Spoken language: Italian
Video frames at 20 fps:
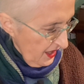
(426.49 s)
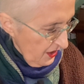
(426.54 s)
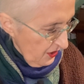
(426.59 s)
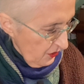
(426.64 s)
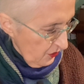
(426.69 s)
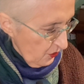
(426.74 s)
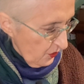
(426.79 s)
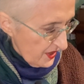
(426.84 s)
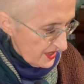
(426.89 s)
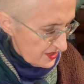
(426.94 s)

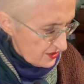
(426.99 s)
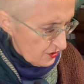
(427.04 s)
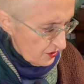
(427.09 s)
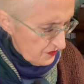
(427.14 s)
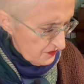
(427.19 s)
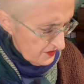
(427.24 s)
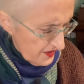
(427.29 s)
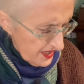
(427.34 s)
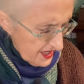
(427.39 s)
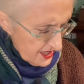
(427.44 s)
Questo
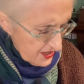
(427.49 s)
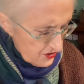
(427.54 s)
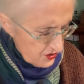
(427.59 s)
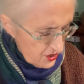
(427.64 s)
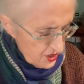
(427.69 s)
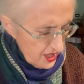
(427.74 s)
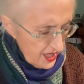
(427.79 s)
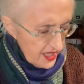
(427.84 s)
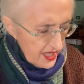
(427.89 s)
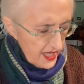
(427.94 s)

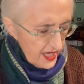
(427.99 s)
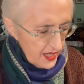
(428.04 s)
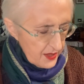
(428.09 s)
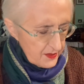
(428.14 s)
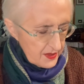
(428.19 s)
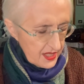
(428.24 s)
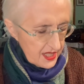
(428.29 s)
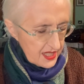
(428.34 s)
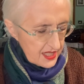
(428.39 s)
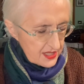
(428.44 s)
invece è
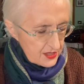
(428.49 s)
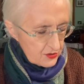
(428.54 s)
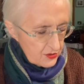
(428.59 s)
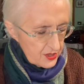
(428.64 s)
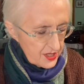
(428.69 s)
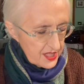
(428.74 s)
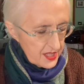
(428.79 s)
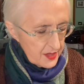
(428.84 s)
una cartolina